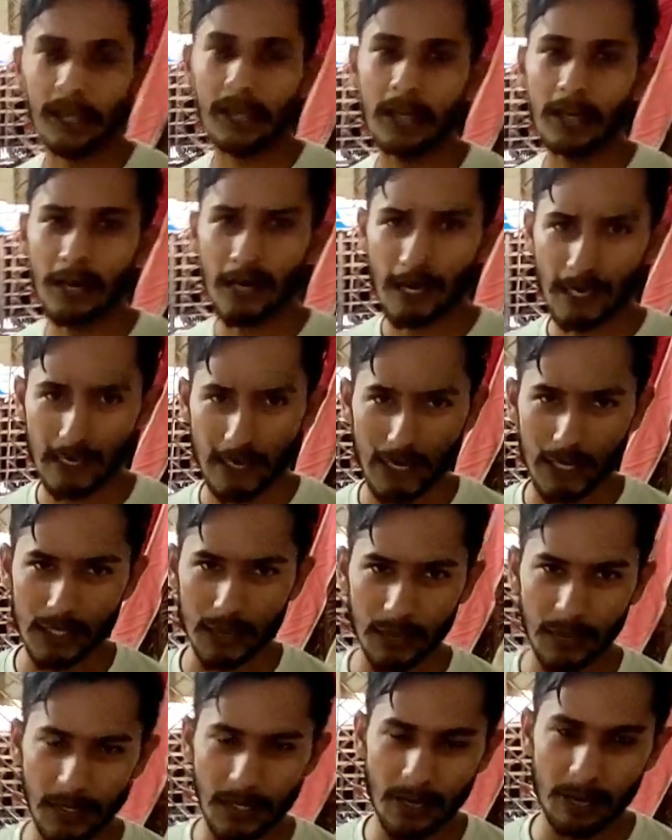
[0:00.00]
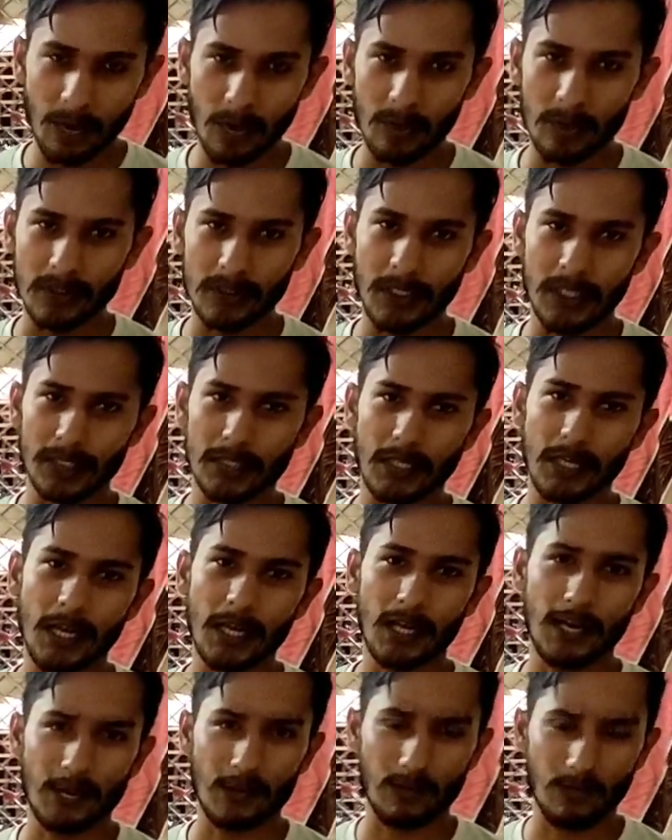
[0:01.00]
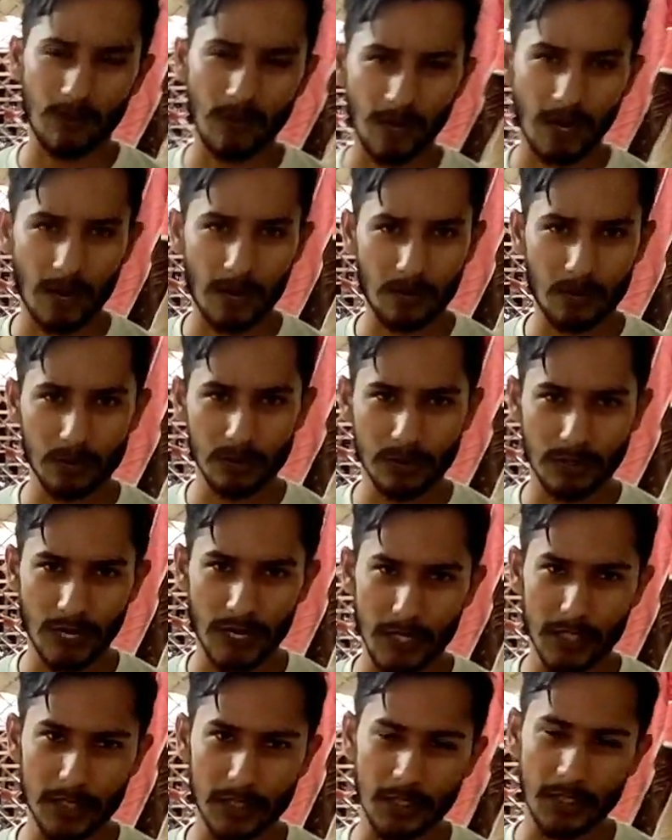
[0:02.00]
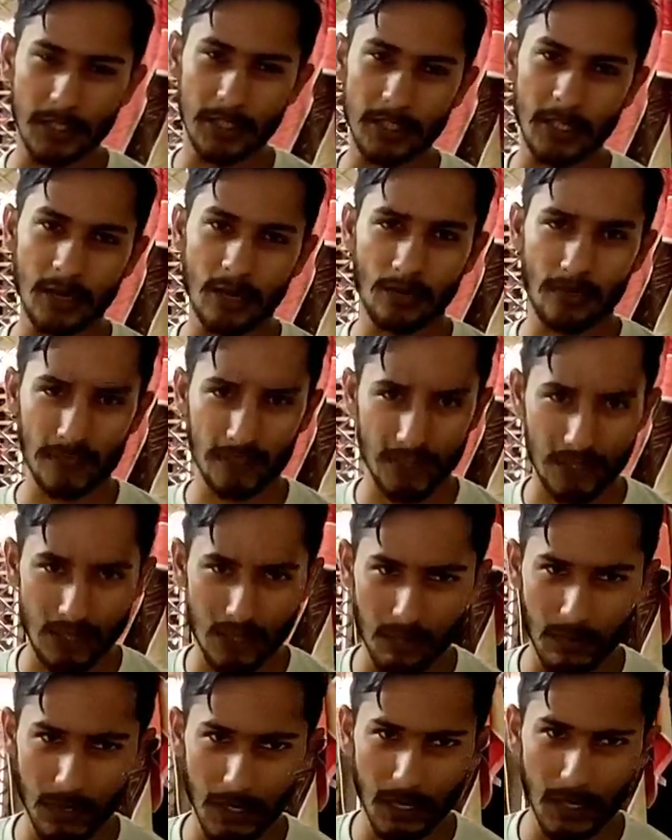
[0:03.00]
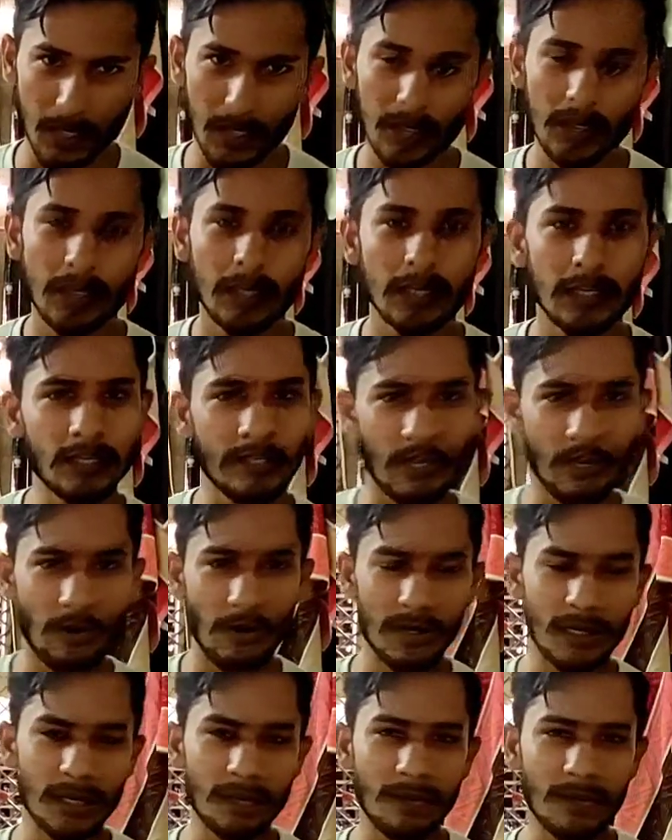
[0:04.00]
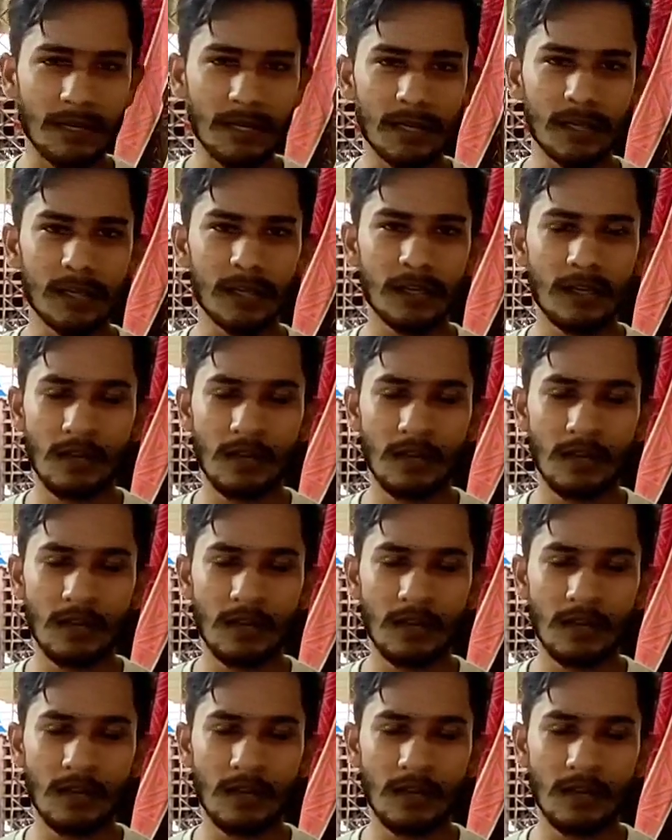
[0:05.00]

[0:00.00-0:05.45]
हैं रेंट मैंने आपको बता दिया है लगभग आपको साढ़े तीन हज़ार रुपये देना पड़ेगा सिक्योरिटी मनी